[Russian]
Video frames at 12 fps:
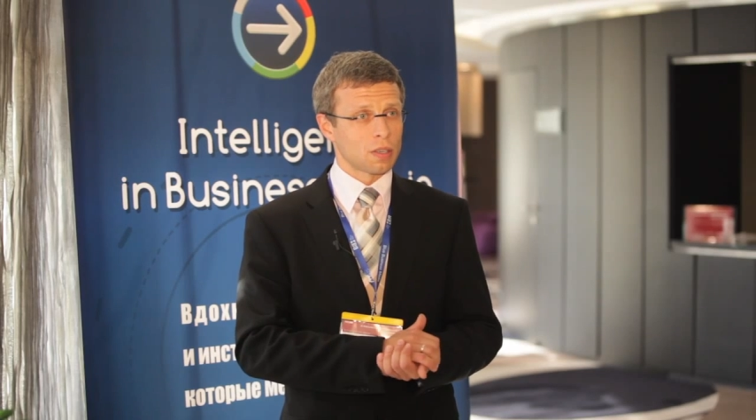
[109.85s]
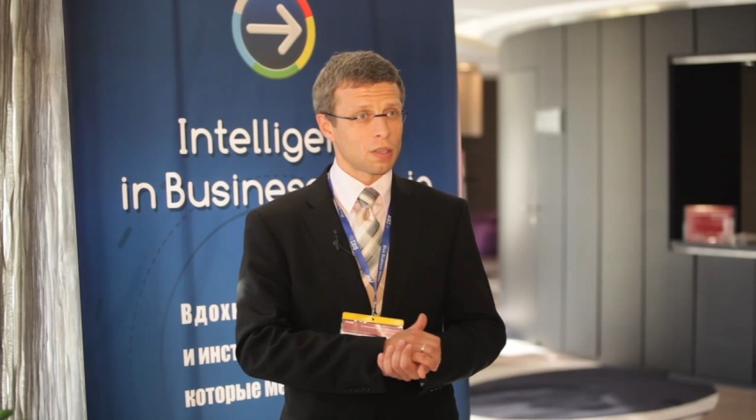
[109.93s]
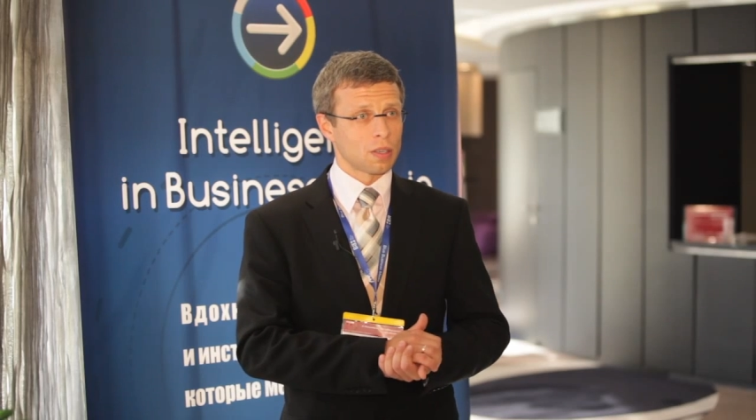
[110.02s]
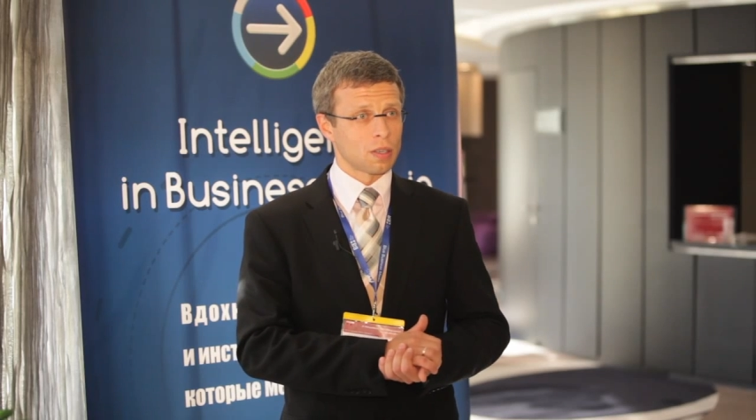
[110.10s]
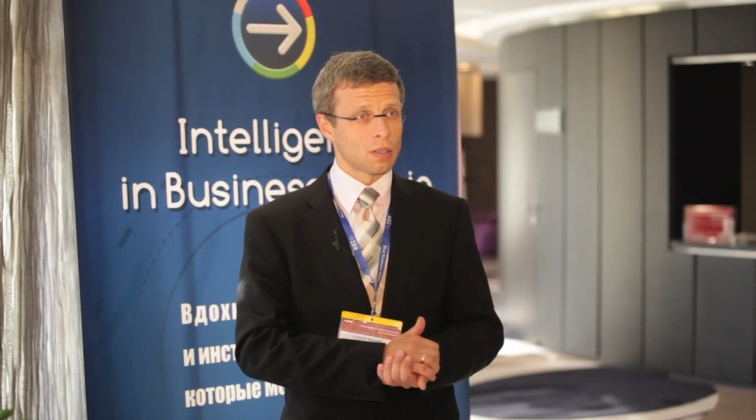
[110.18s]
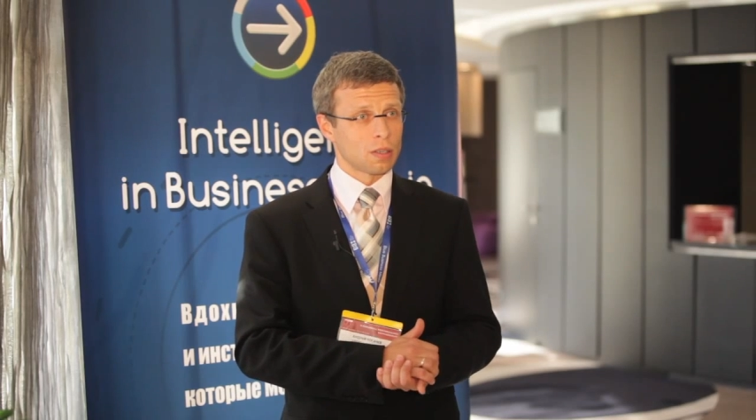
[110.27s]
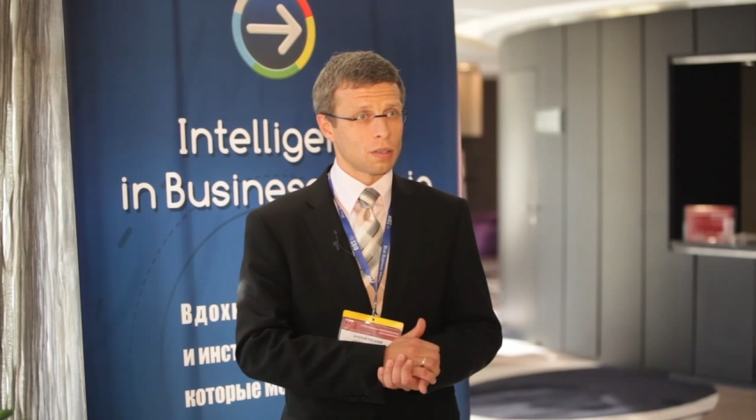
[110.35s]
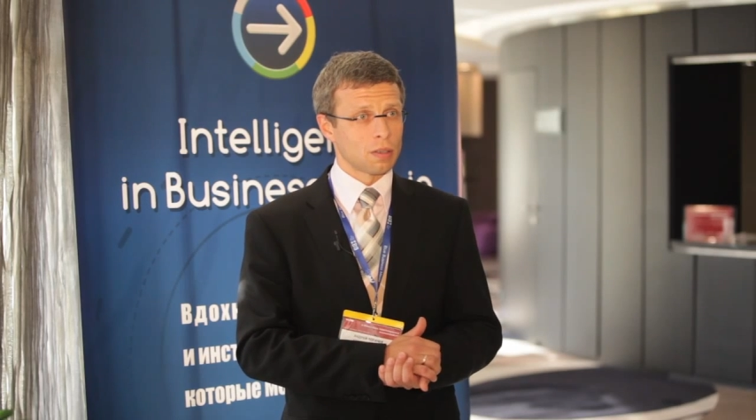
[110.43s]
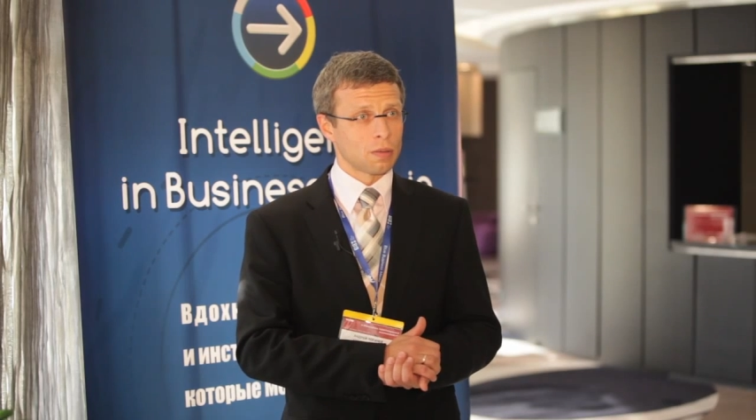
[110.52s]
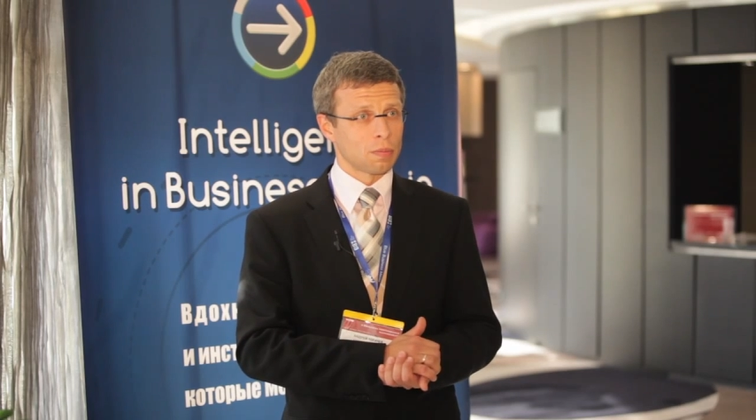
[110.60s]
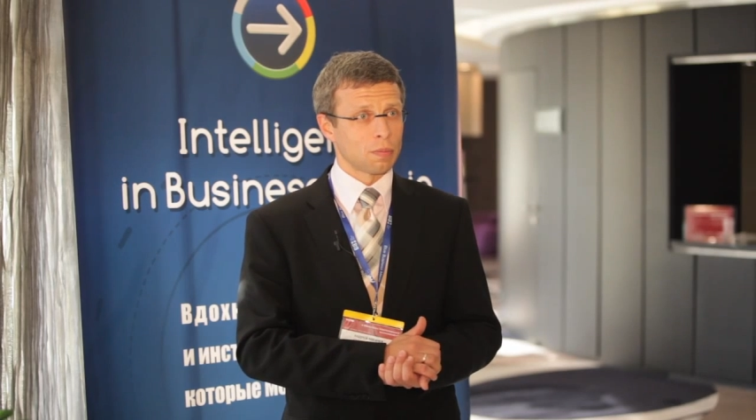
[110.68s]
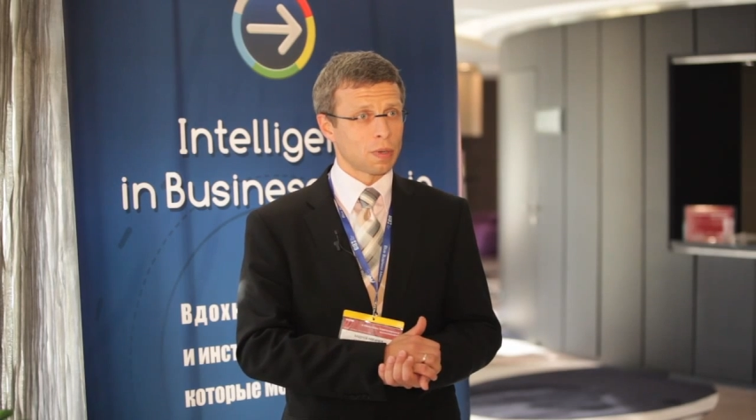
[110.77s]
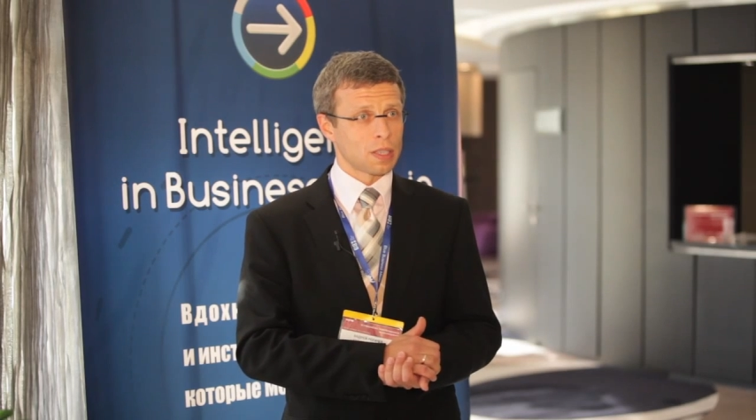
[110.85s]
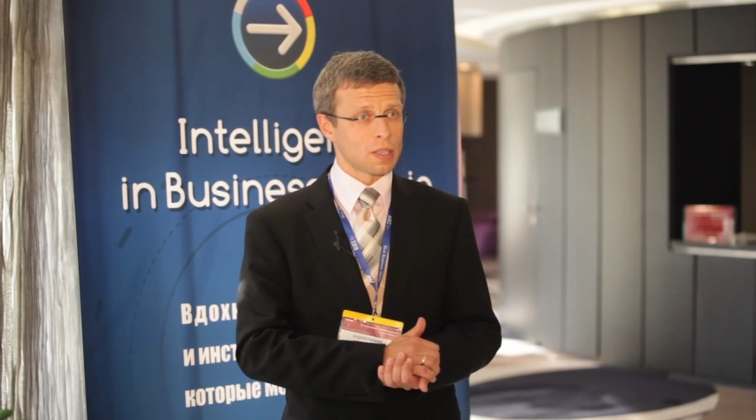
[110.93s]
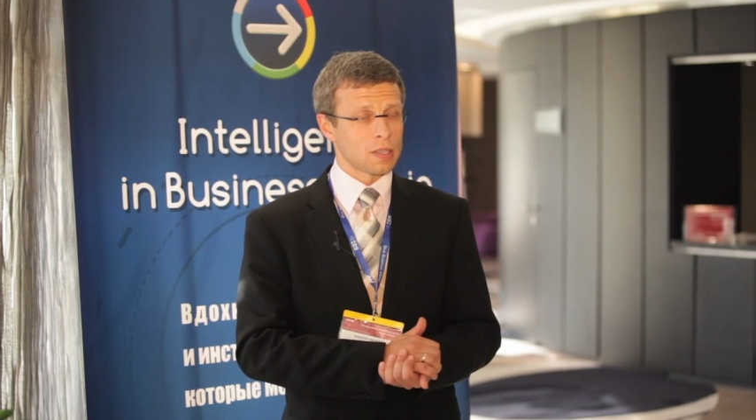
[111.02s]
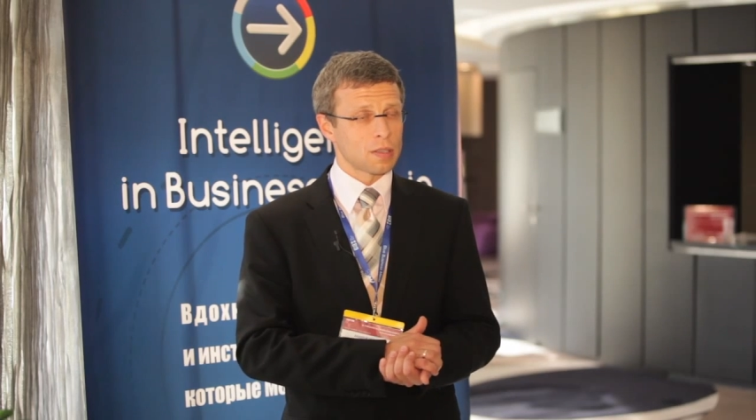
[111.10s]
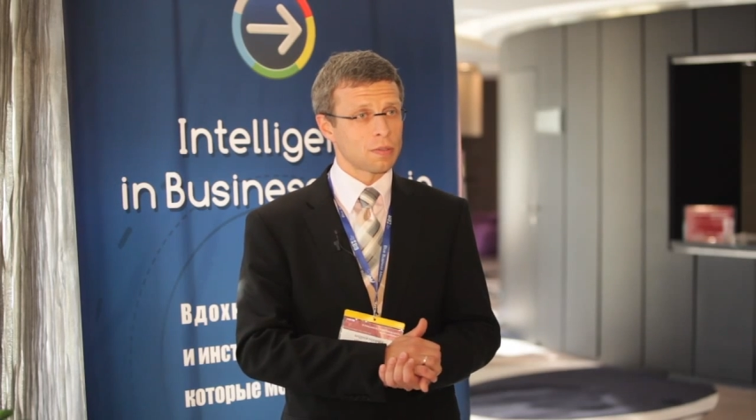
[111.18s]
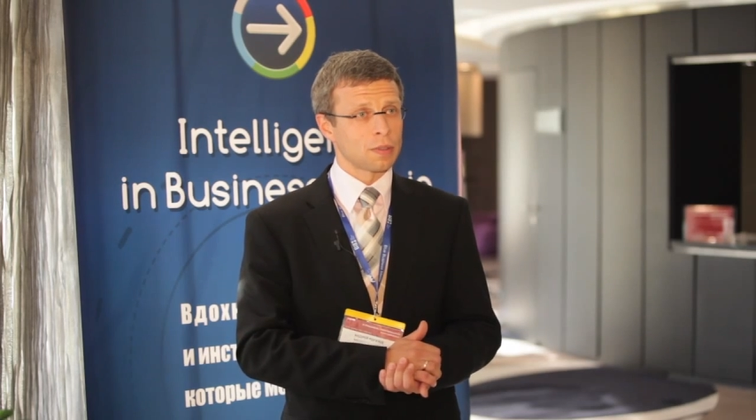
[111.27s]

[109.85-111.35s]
э, процессов.